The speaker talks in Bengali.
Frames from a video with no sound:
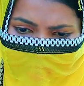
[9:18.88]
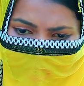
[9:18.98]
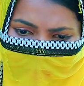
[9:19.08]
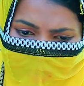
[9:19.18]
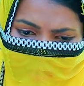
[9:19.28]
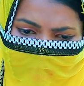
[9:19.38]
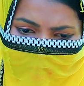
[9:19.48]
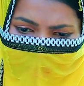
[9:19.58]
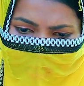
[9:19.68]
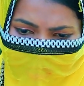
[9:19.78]
যে আমি তোমাকে
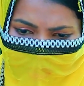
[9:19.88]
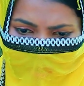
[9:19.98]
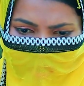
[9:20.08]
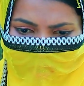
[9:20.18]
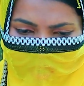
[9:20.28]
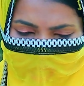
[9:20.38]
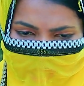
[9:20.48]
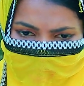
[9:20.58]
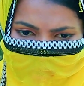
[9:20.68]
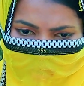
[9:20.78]
বাঁচাবো
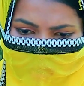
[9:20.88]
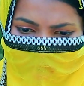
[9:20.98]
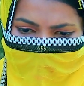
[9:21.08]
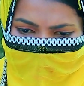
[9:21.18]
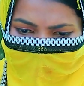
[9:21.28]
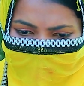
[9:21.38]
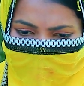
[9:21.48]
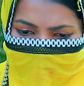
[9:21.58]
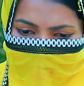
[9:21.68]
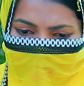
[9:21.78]
তো আমি
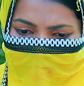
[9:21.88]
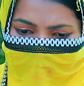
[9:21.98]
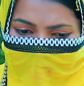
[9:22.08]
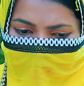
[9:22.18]
সেখানে